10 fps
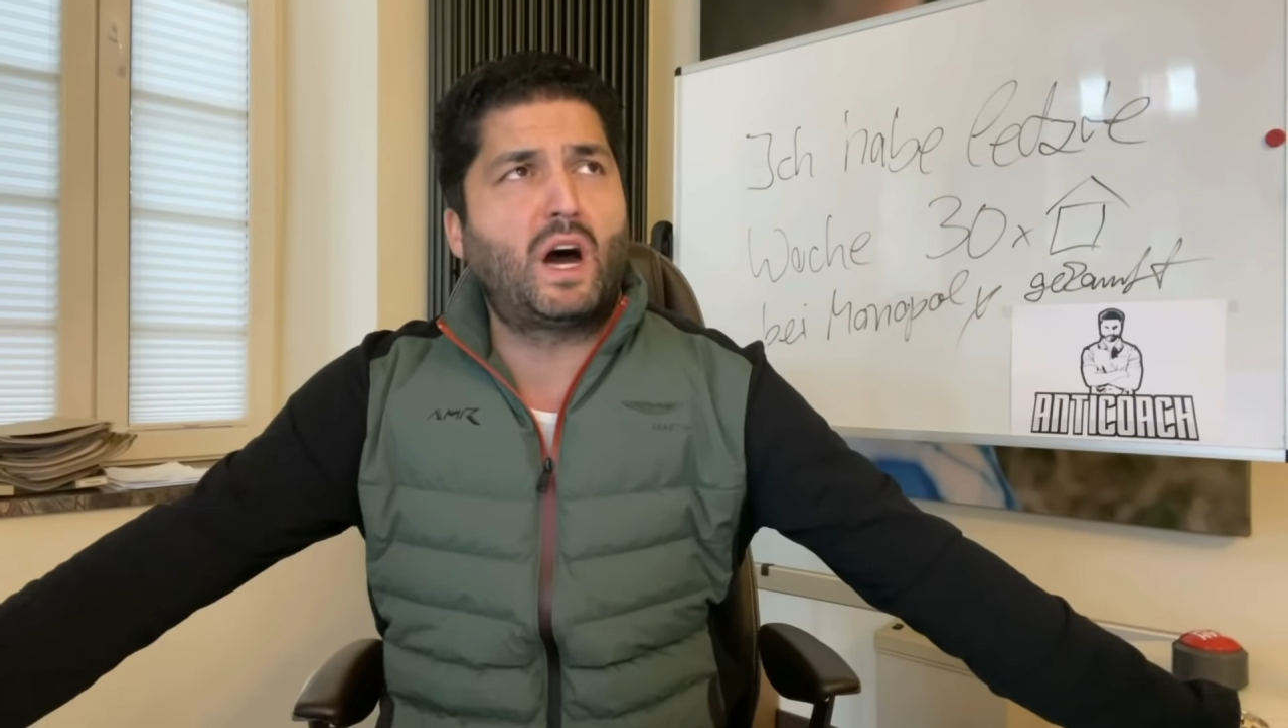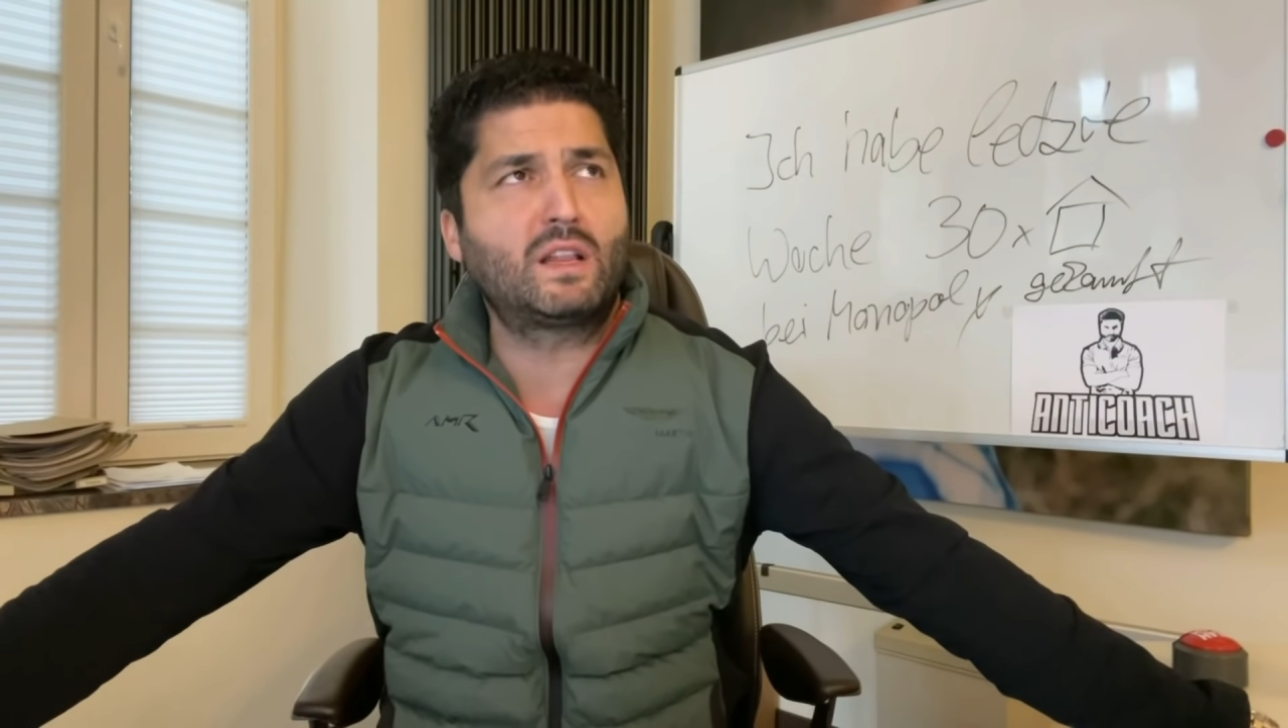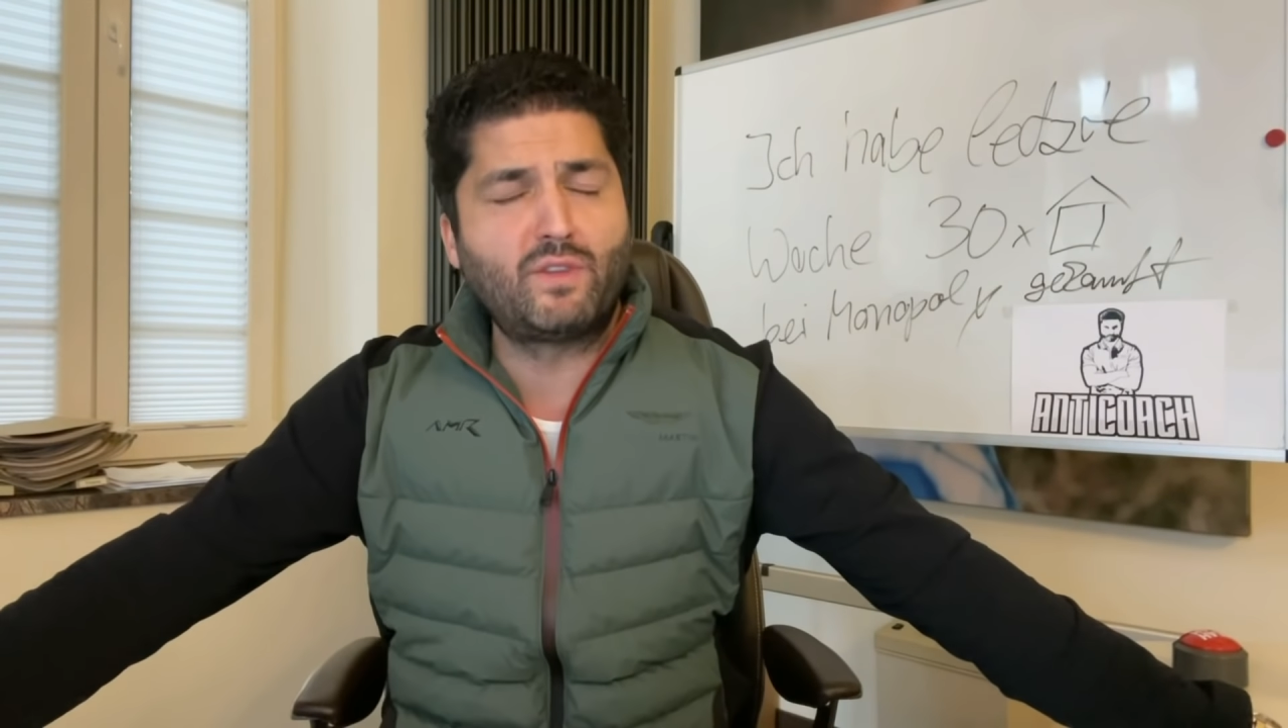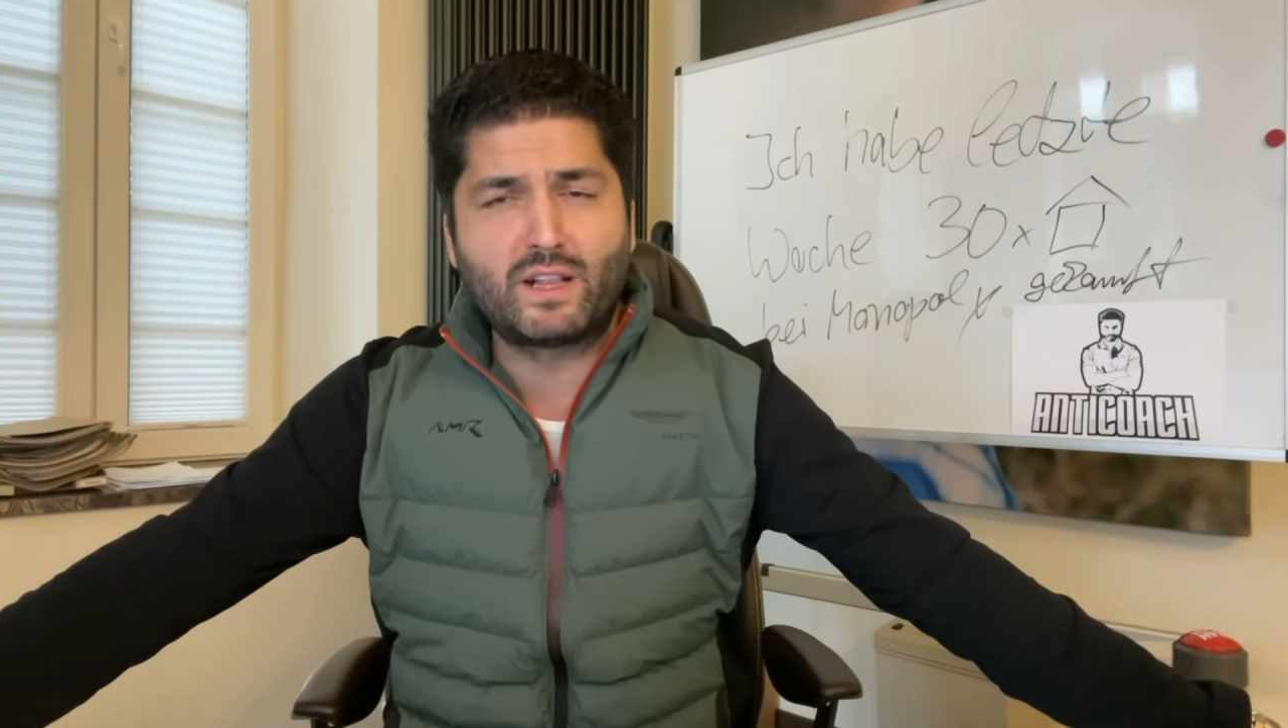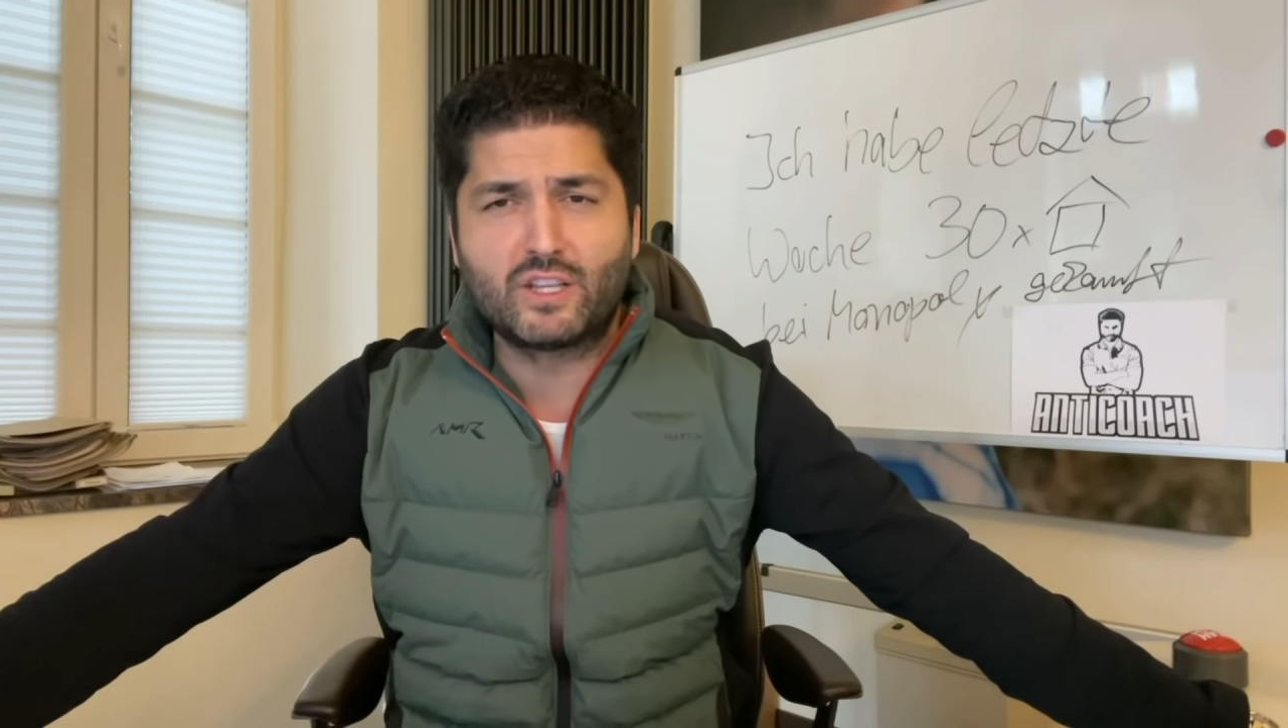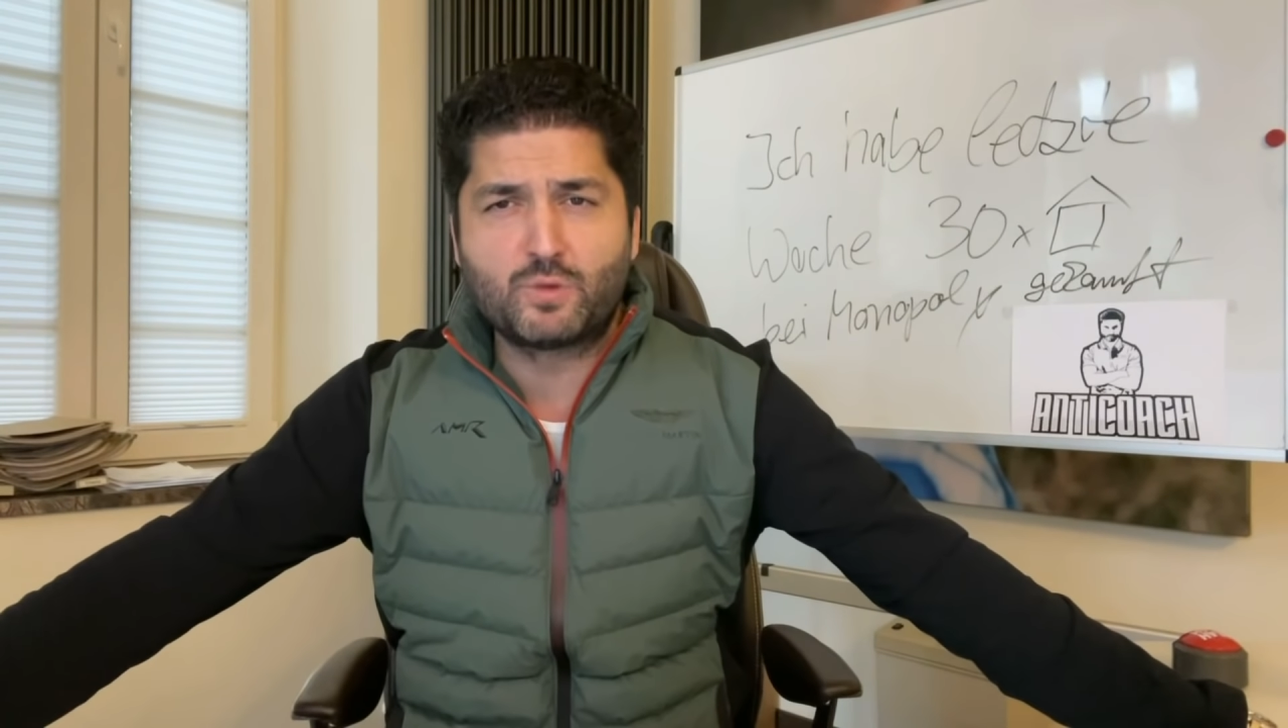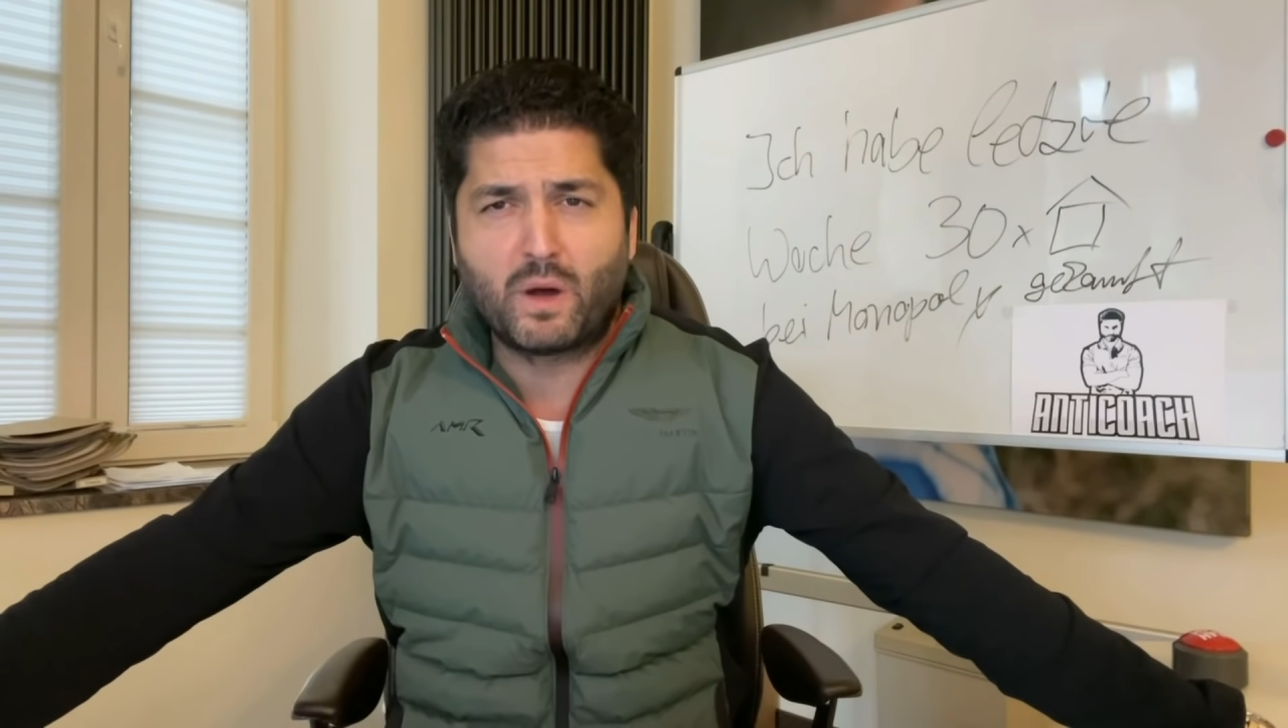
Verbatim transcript: anwaltlich